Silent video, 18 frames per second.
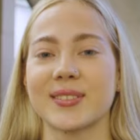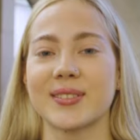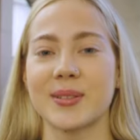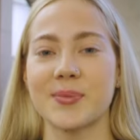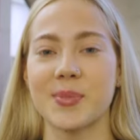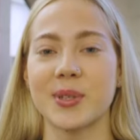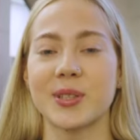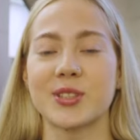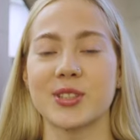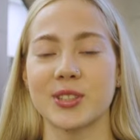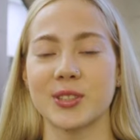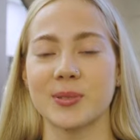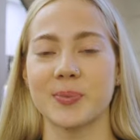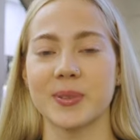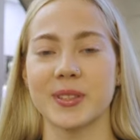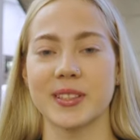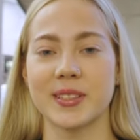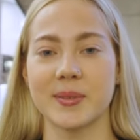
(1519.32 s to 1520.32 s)
Всем большое
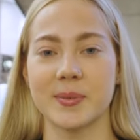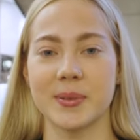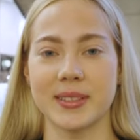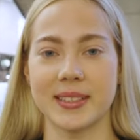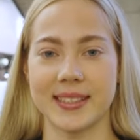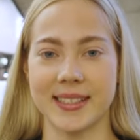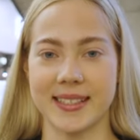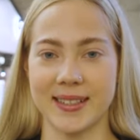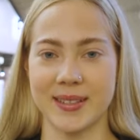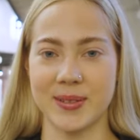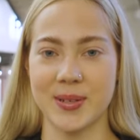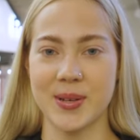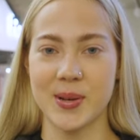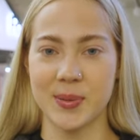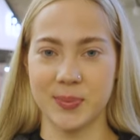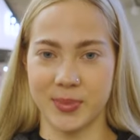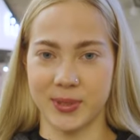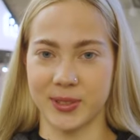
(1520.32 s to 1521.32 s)
спасибо за
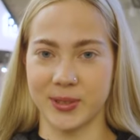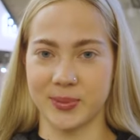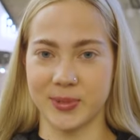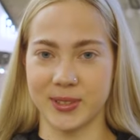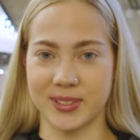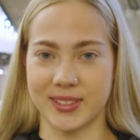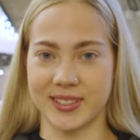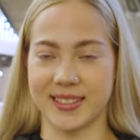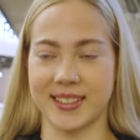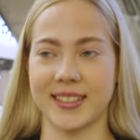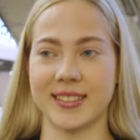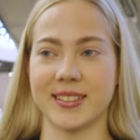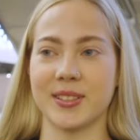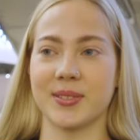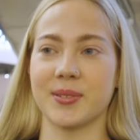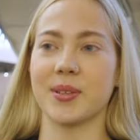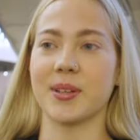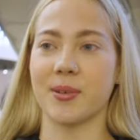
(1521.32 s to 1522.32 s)
просмотр
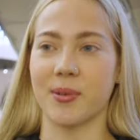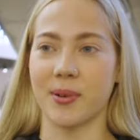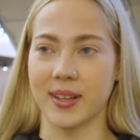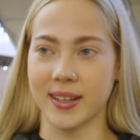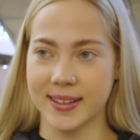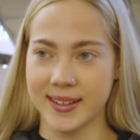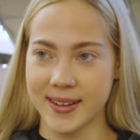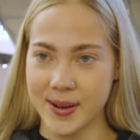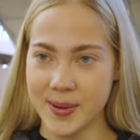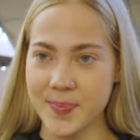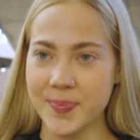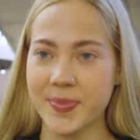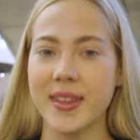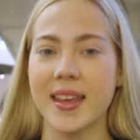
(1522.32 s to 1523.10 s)
данного ролика.